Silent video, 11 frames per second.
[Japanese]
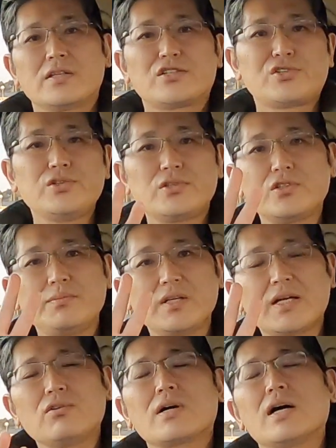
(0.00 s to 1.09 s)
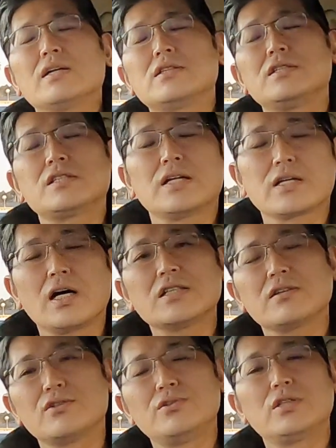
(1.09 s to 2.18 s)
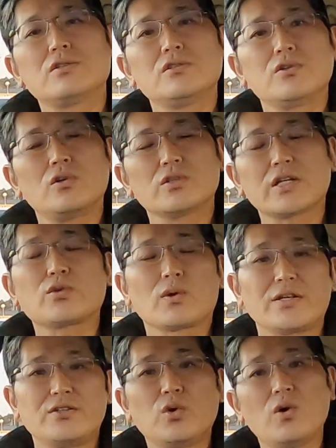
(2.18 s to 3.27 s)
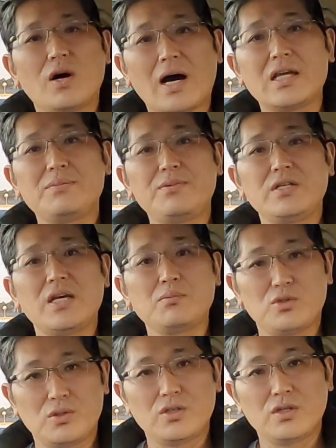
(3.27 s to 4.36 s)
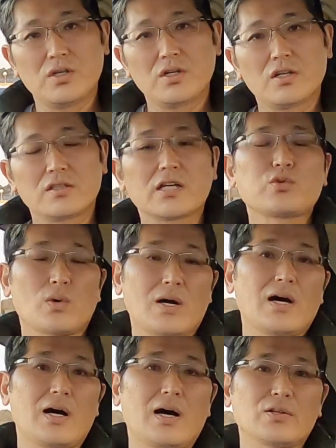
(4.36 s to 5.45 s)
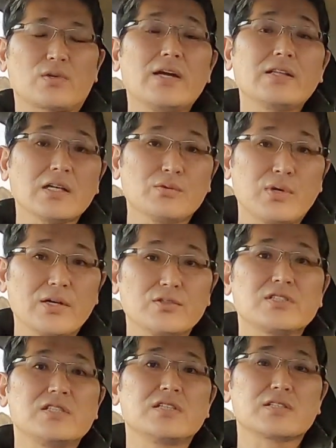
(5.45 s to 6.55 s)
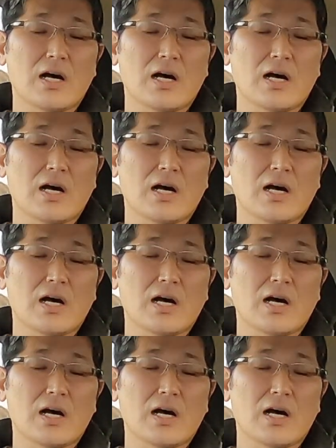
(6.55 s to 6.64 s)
で、週休3日の会社に関してはユニクロだとか、日本 IBM だとか、あとケンタッキーフライドチキンで